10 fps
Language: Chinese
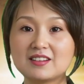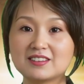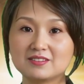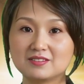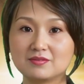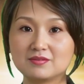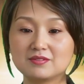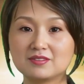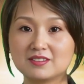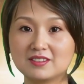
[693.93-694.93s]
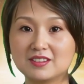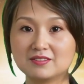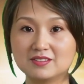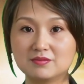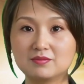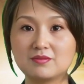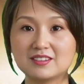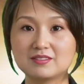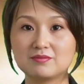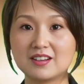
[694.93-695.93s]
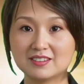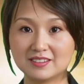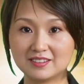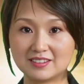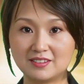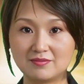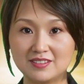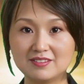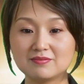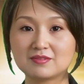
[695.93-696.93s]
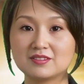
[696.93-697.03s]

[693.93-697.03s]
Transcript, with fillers: 中国官媒如中新社、北京日报等